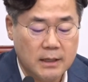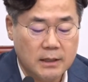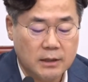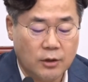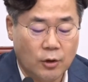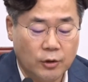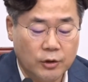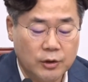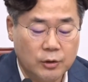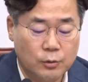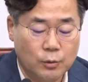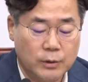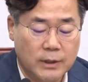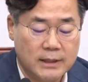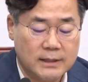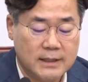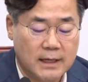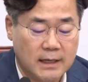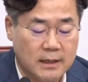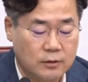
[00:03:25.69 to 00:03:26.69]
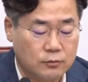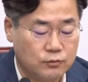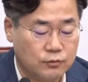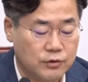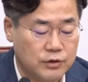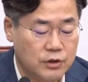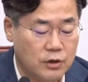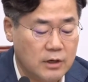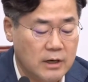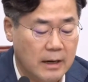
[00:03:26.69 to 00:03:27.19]
경기도 대상
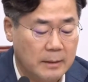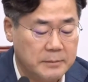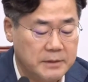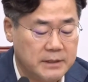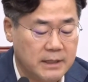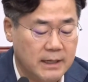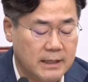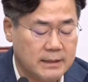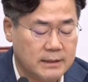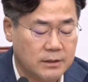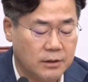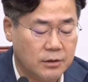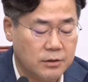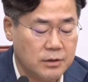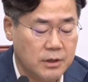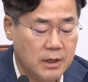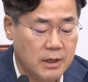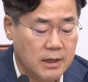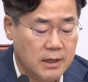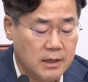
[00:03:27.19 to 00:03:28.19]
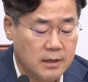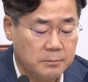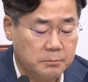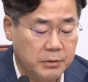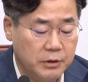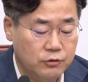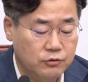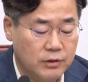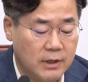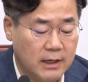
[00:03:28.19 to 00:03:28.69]
국정감사에서
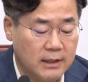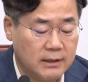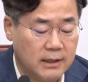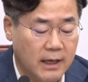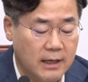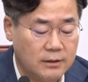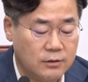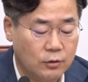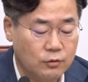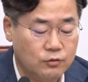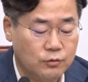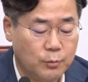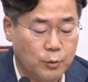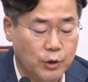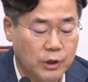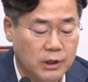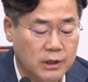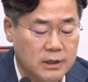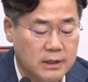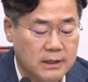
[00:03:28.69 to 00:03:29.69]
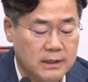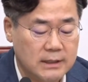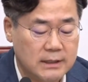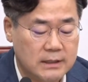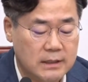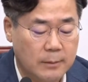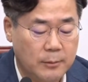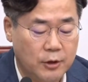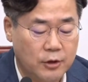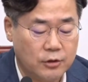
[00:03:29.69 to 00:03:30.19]
민주당 대선 후보인
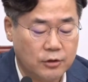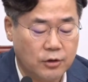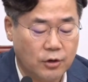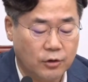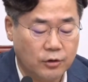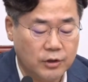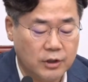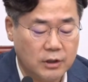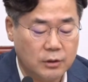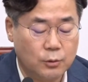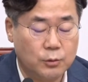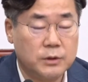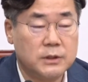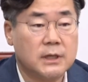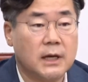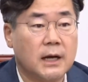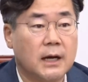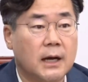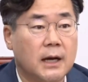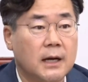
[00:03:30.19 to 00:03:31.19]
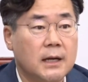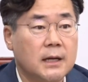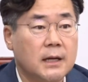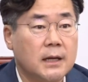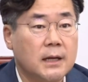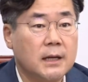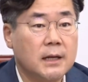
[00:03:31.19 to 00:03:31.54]
이재명 경기도지사가